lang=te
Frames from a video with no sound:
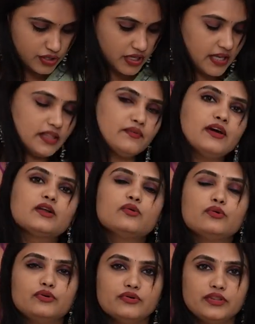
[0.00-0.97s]
నుంచి కింద
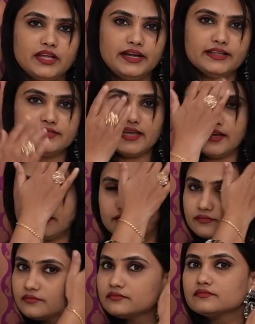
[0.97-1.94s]
వరకు ఉంటుంది ఈ డిజైన్
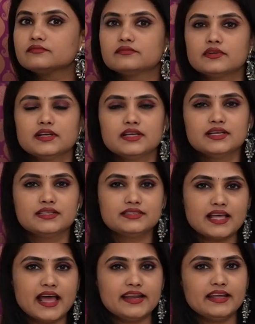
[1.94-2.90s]

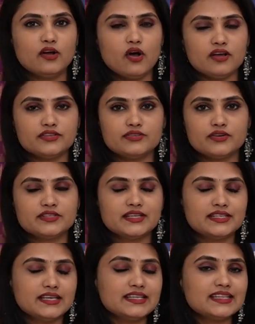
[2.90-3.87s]
శారీ కాస్ట్
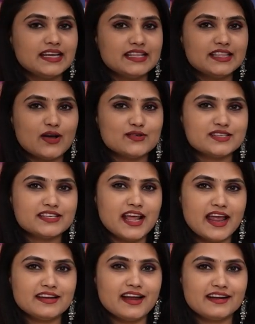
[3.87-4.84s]
వచ్చేసి త్రీ థౌజండ్
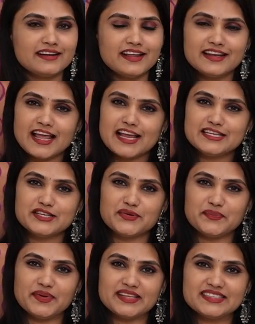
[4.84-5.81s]
నైన్ హండ్రెడ్ అండ్ నైంటీ
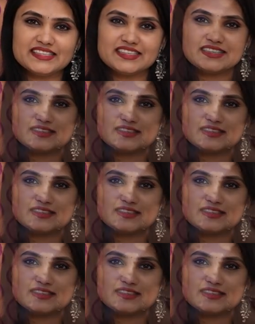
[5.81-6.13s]
రూపీస్